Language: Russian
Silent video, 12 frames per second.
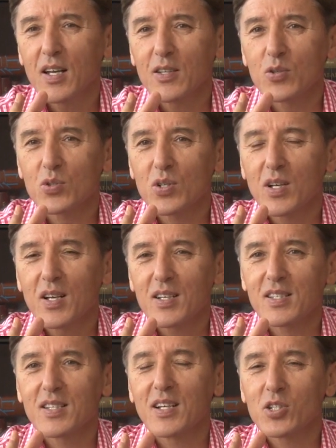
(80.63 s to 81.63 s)
тоже
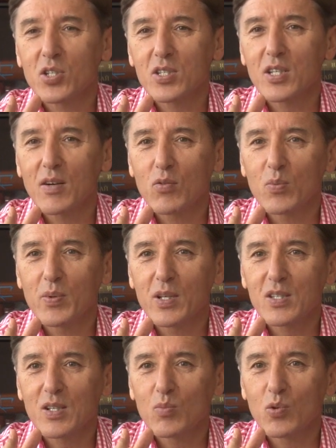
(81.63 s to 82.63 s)
задачи ставлю
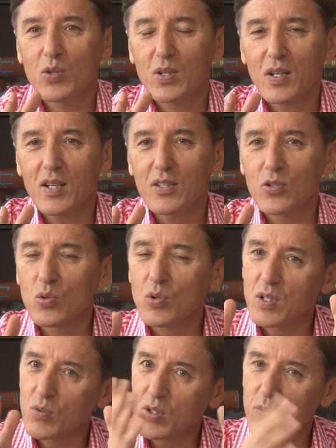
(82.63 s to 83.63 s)
перед собой, да, не
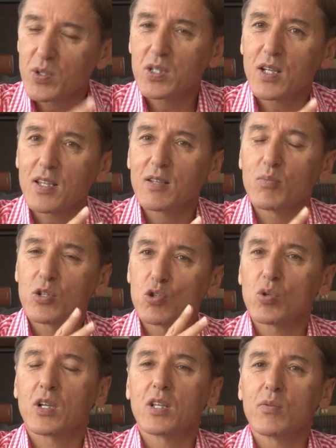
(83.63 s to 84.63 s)
только вот обязательно быть с
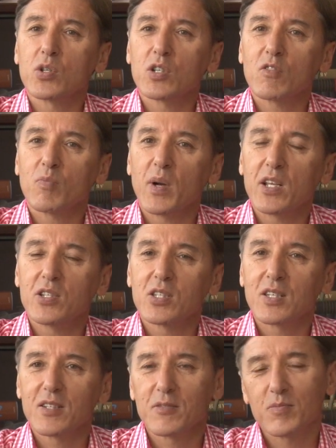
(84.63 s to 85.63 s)
утра до вечера в
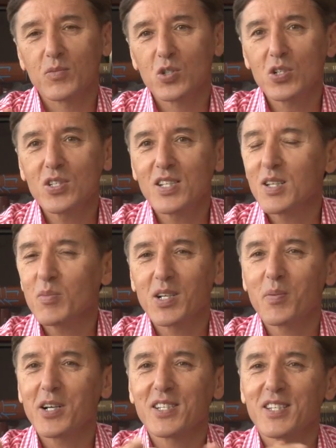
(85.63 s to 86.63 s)
политике. Жизнь, она
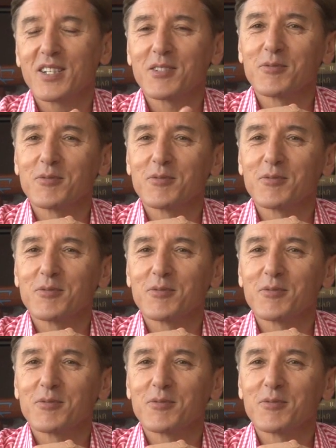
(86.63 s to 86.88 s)
многообразна.